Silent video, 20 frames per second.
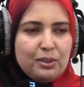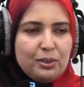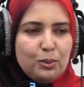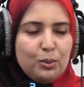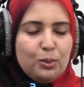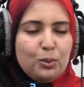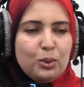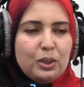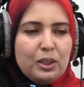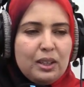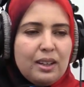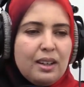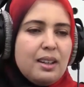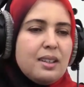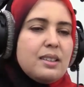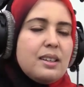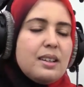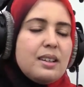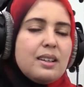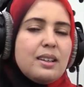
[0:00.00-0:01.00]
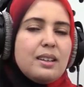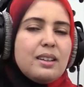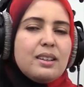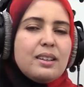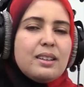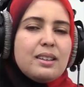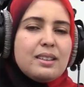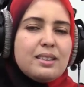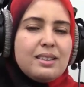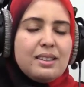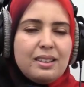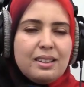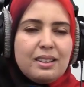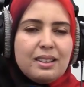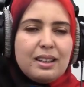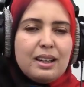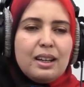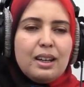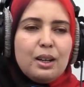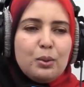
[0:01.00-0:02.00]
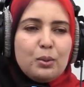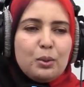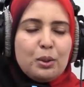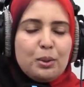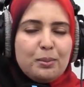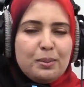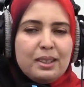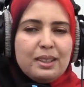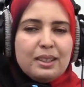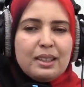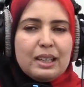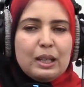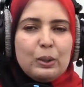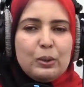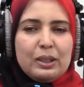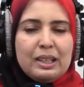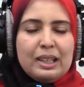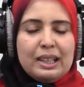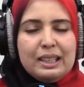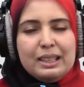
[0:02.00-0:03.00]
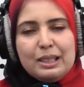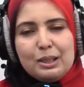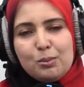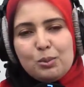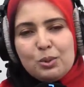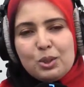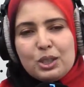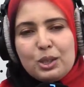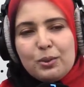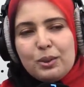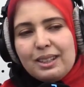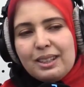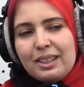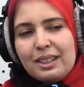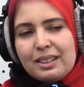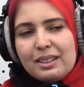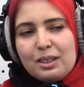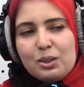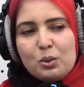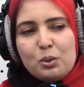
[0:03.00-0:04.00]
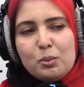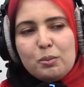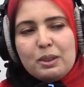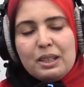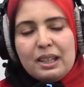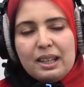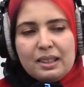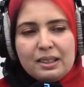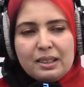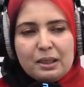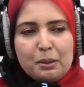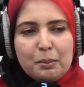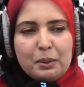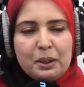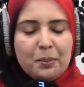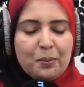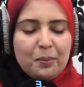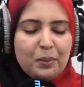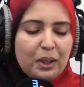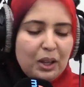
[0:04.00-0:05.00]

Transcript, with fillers: ودراسة كثيرة وكبيرة وعلى عدة مستويات اللي خصها تكون بين الخطيبين